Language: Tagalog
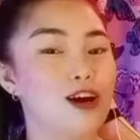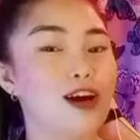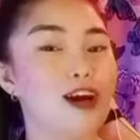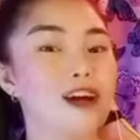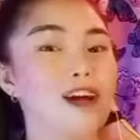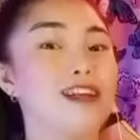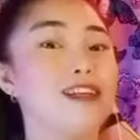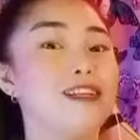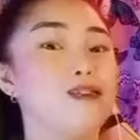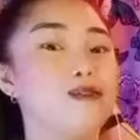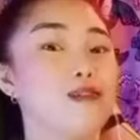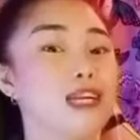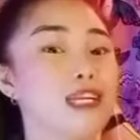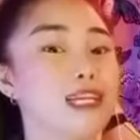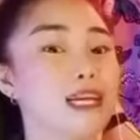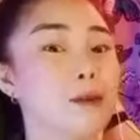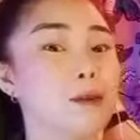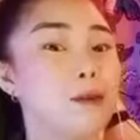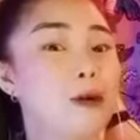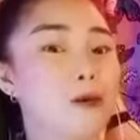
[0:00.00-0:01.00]
Ganito lang
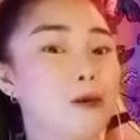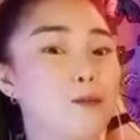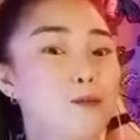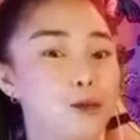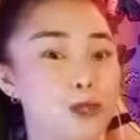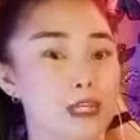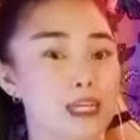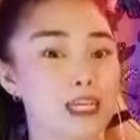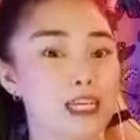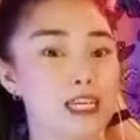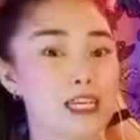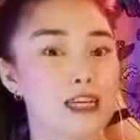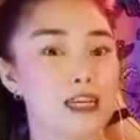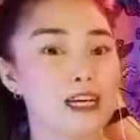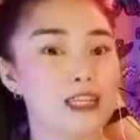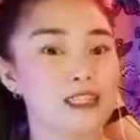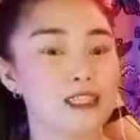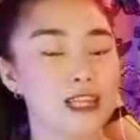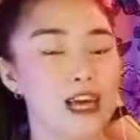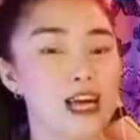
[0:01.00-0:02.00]
yan, parang politika,
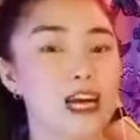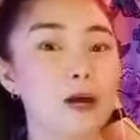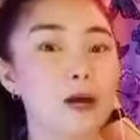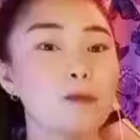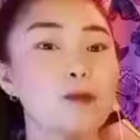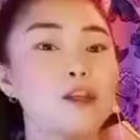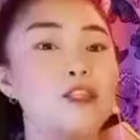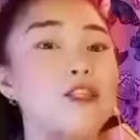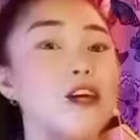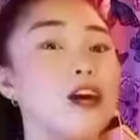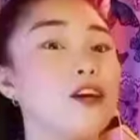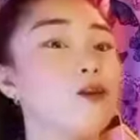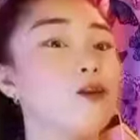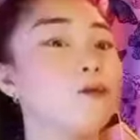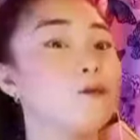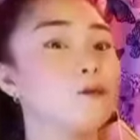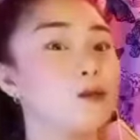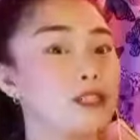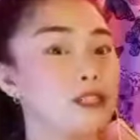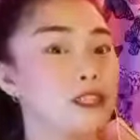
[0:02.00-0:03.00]
guys. Kapag siya yung
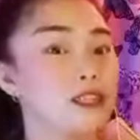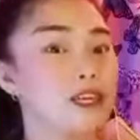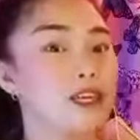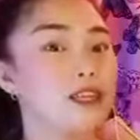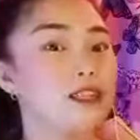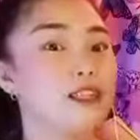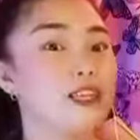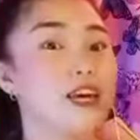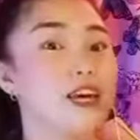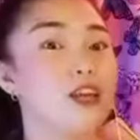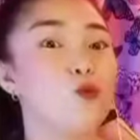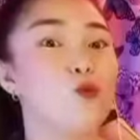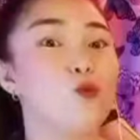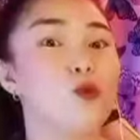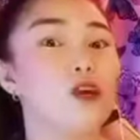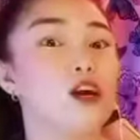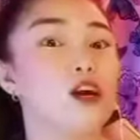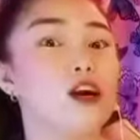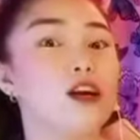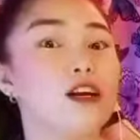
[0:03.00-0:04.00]
president and
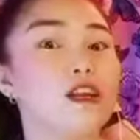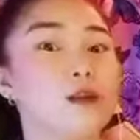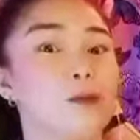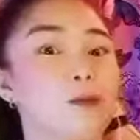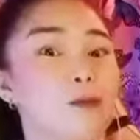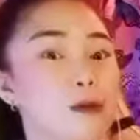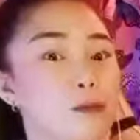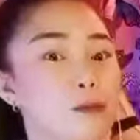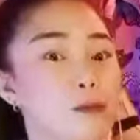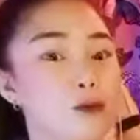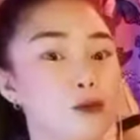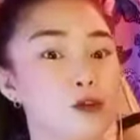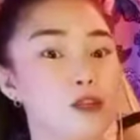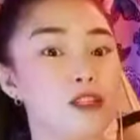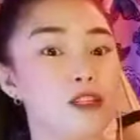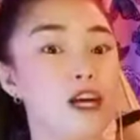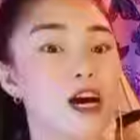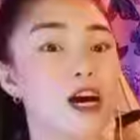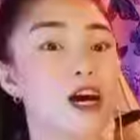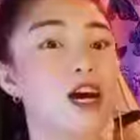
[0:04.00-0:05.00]
we are the people
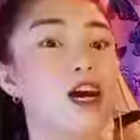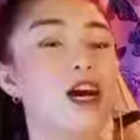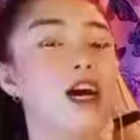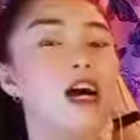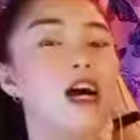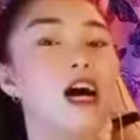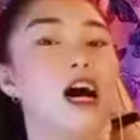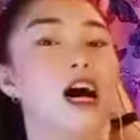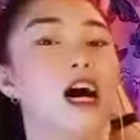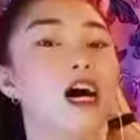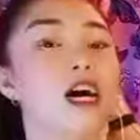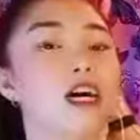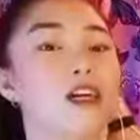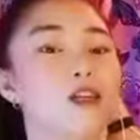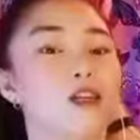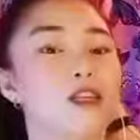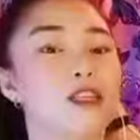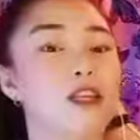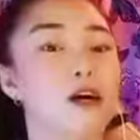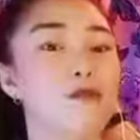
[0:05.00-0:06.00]
na uh,
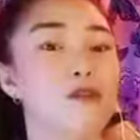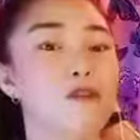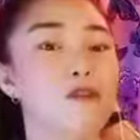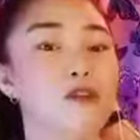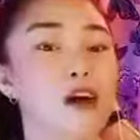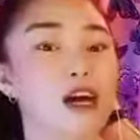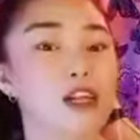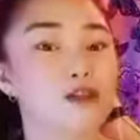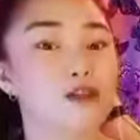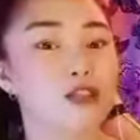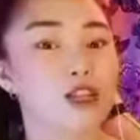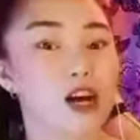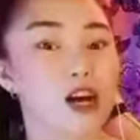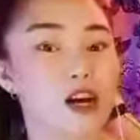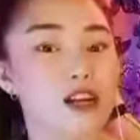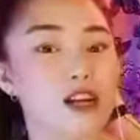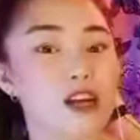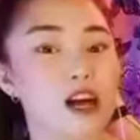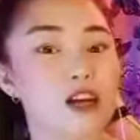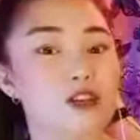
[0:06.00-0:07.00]
nagfa-follow sa
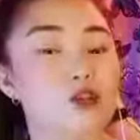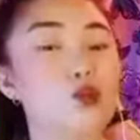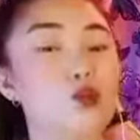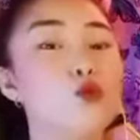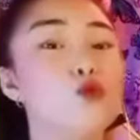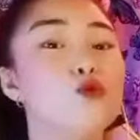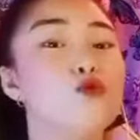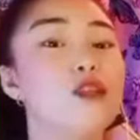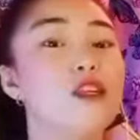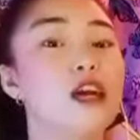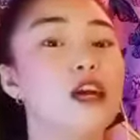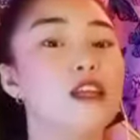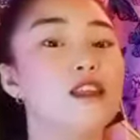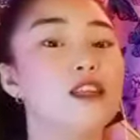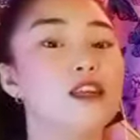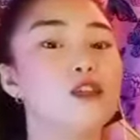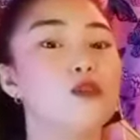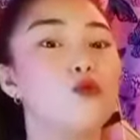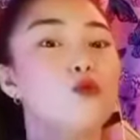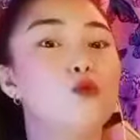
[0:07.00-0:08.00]
kanya, susundin
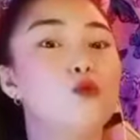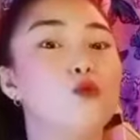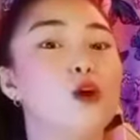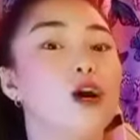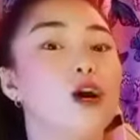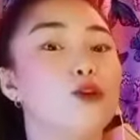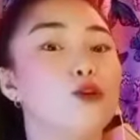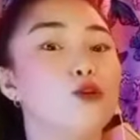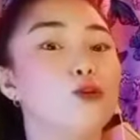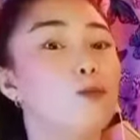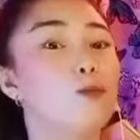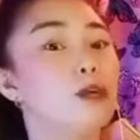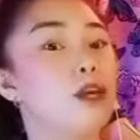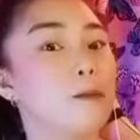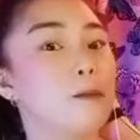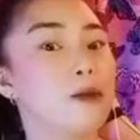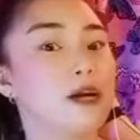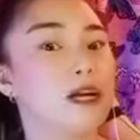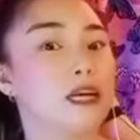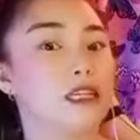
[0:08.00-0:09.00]
natin kung ano yung
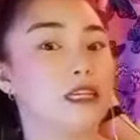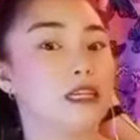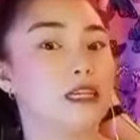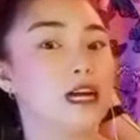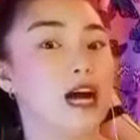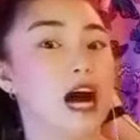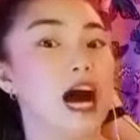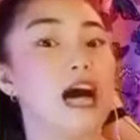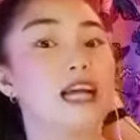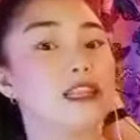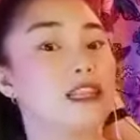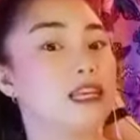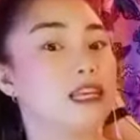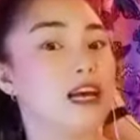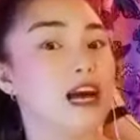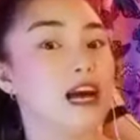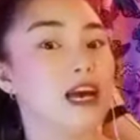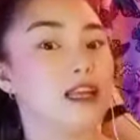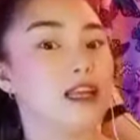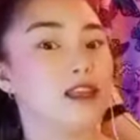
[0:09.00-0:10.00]
pinapakita ng ating
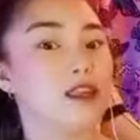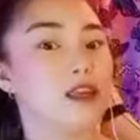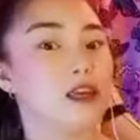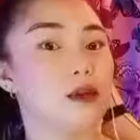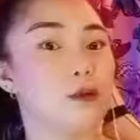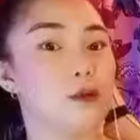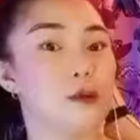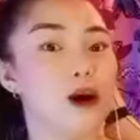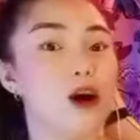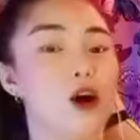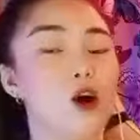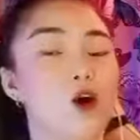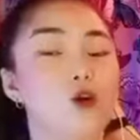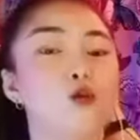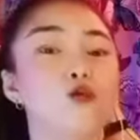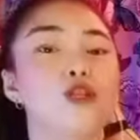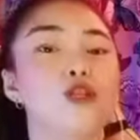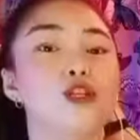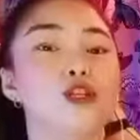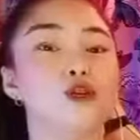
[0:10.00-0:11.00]
ahente, di ba? Kung
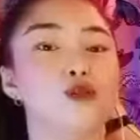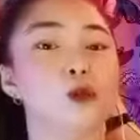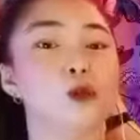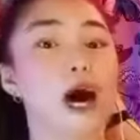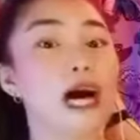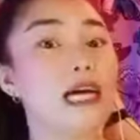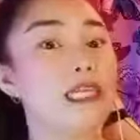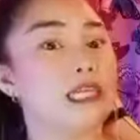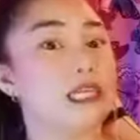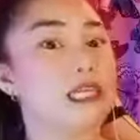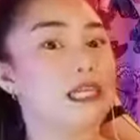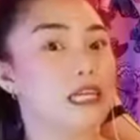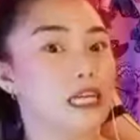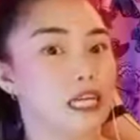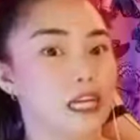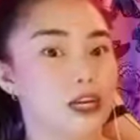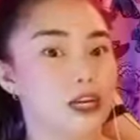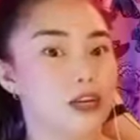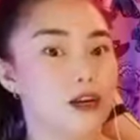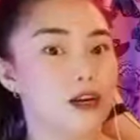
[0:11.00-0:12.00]
sino yung ating
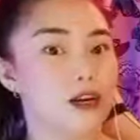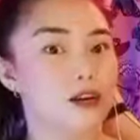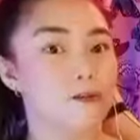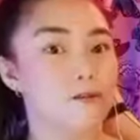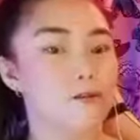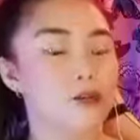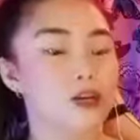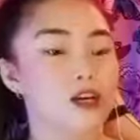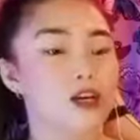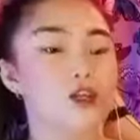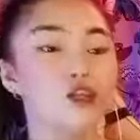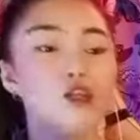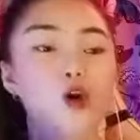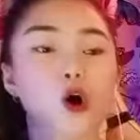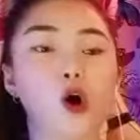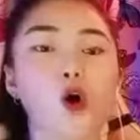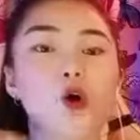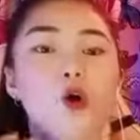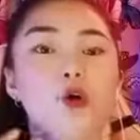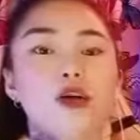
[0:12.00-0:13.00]
leader.
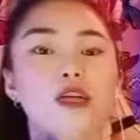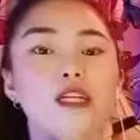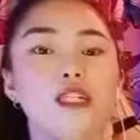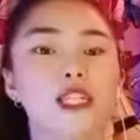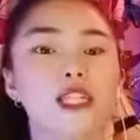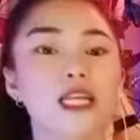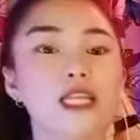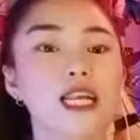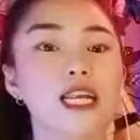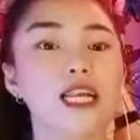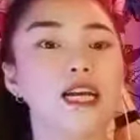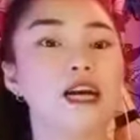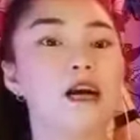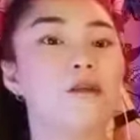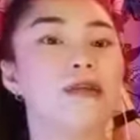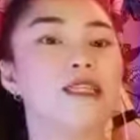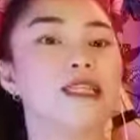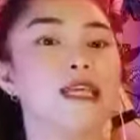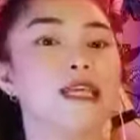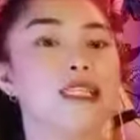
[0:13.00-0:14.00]
So, diyan talaga
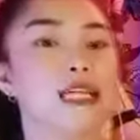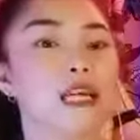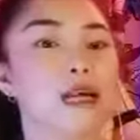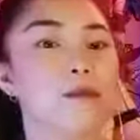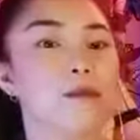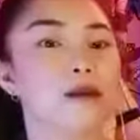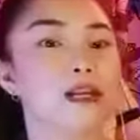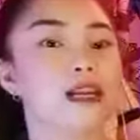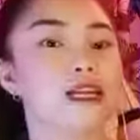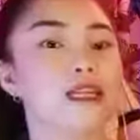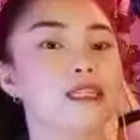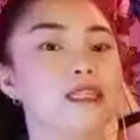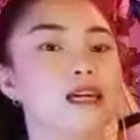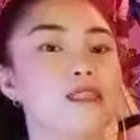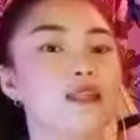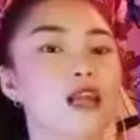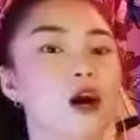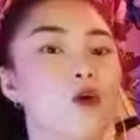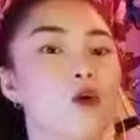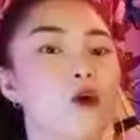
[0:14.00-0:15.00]
masasalamin ng isang
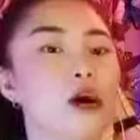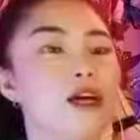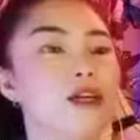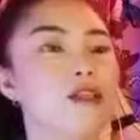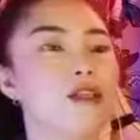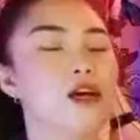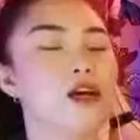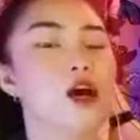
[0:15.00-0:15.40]
tao, guys,